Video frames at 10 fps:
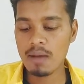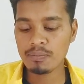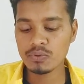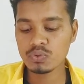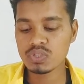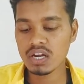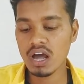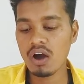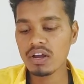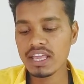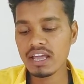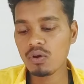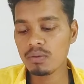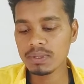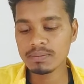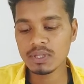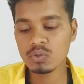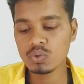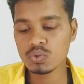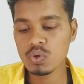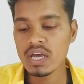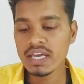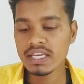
आप यूज करना और एक और बात बता दो दोस्तों